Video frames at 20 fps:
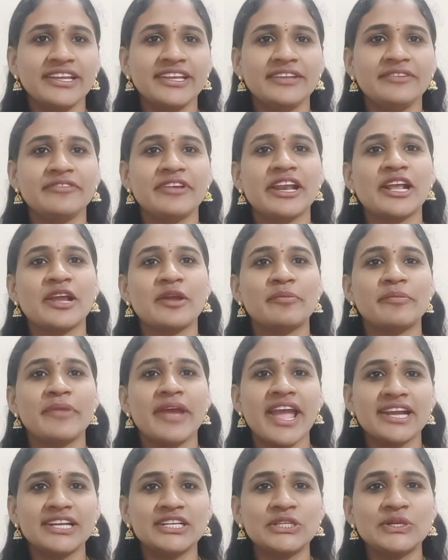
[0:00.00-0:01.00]
వెల్కమ్
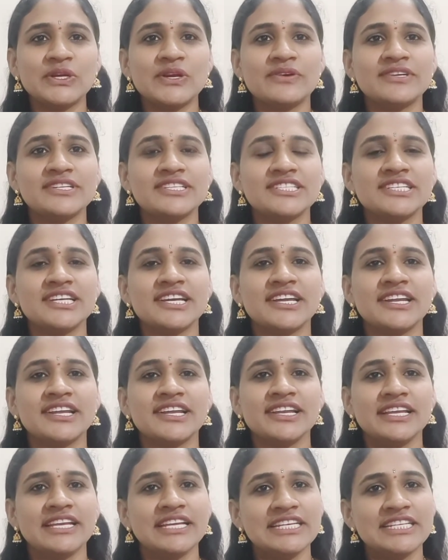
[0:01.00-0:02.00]
బ్యాక్ టు అవర్ ఛానల్
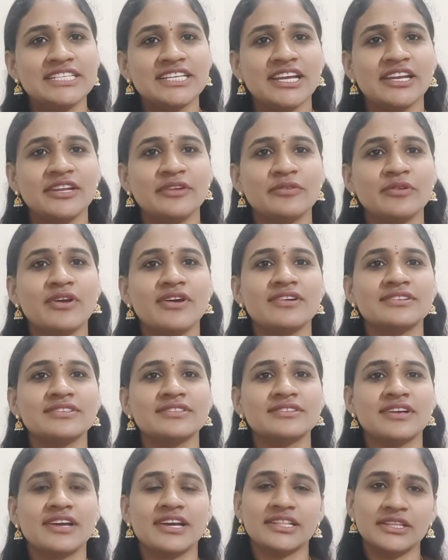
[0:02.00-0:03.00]
ఇషాని వ్లాగ్స్
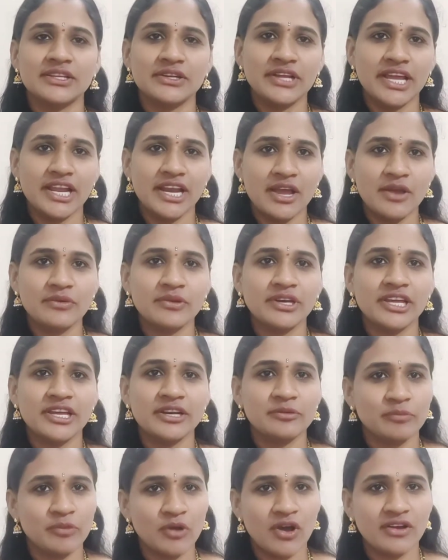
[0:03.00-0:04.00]
అందరూ ఎలా ఉన్నారు
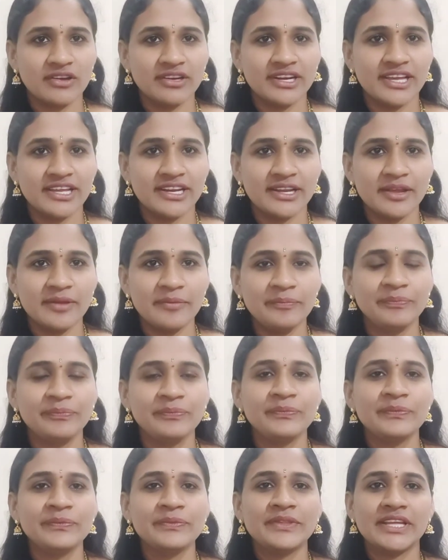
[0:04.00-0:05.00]
బాగున్నారా
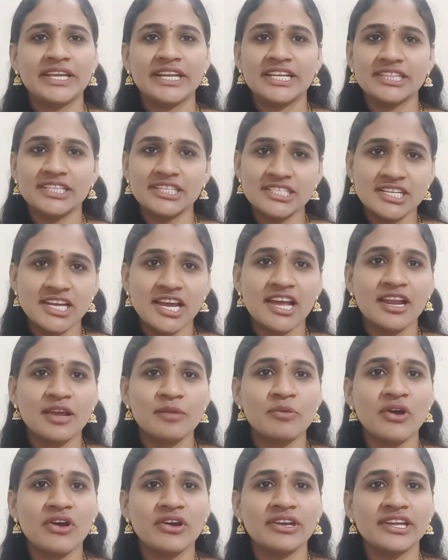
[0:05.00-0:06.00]
నేనైతే చాలా
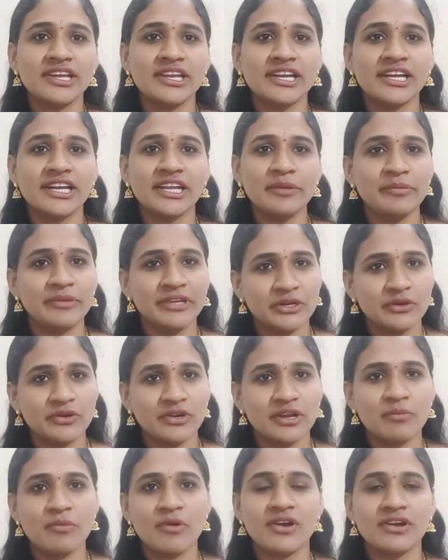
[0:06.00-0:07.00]
బాగున్నానండి మీరు
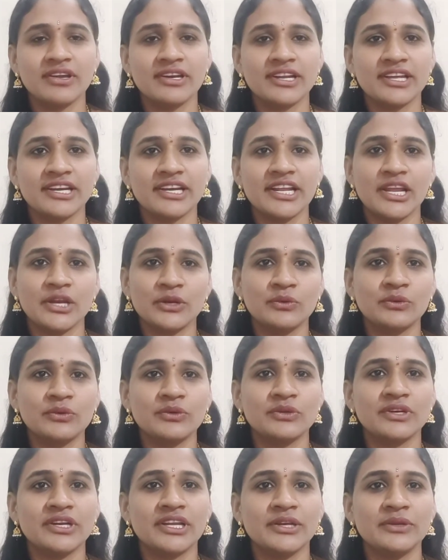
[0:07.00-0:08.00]
కూడా బాగున్నారని
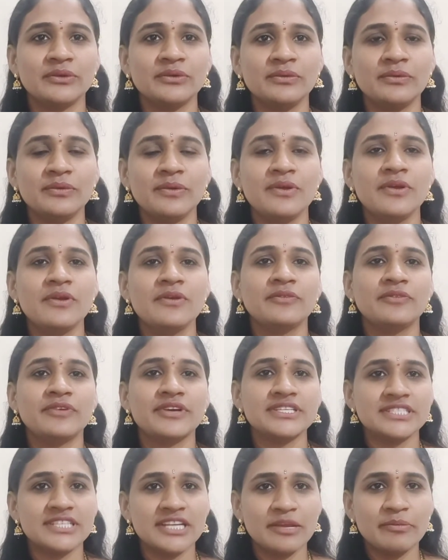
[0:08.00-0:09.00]
అనుకుంటున్నాను
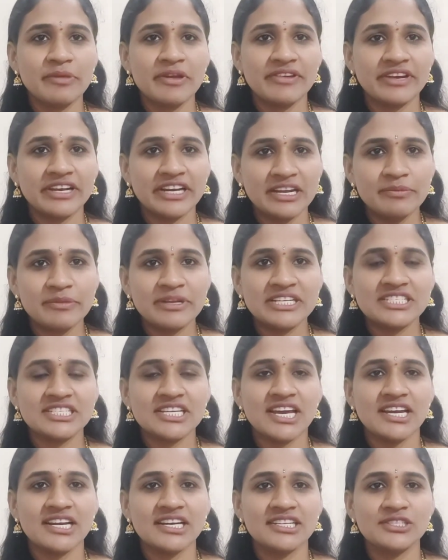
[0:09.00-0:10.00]
ఫస్ట్ టైం ఎవరైనా మన
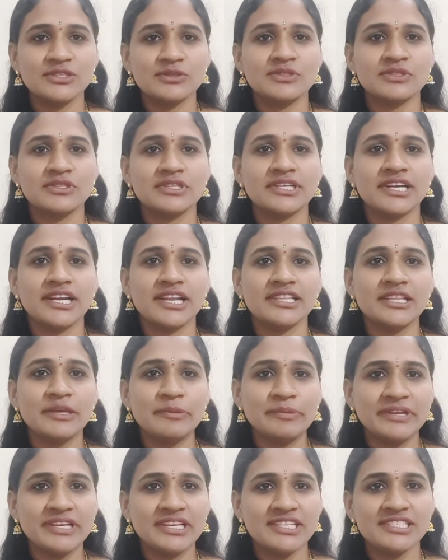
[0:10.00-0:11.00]
ఛానల్ని చూస్తున్నట్లయితే
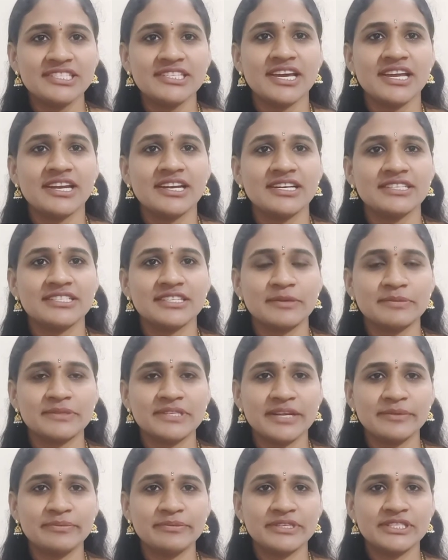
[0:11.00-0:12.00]
ప్లీజ్ ఛానల్ని
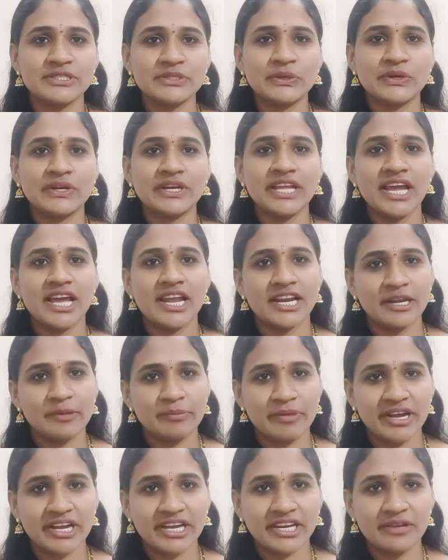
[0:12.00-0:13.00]
సబ్స్క్రైబ్ చేసుకోండి అలానే
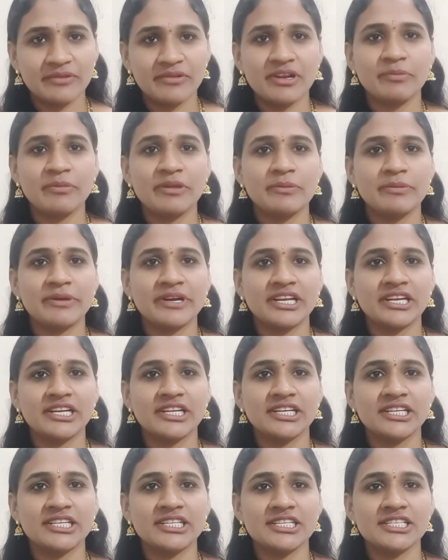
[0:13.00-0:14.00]
పక్కనే ఉన్న బెల్ బటన్ని
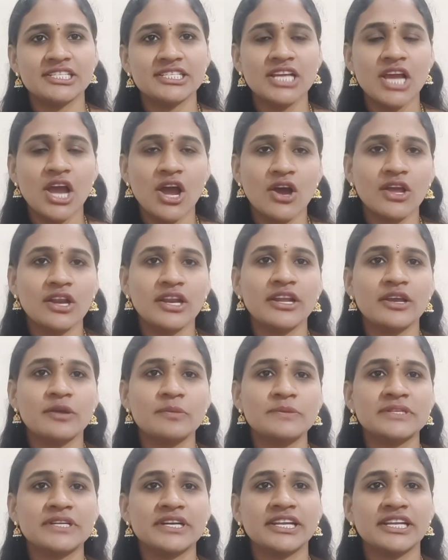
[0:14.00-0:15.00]
క్లిక్ చేసి ఆల్ అనే
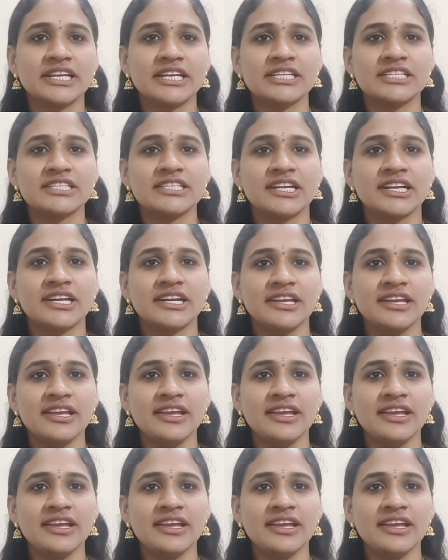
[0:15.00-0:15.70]
ఆప్షన్ని క్లిక్ చేయండి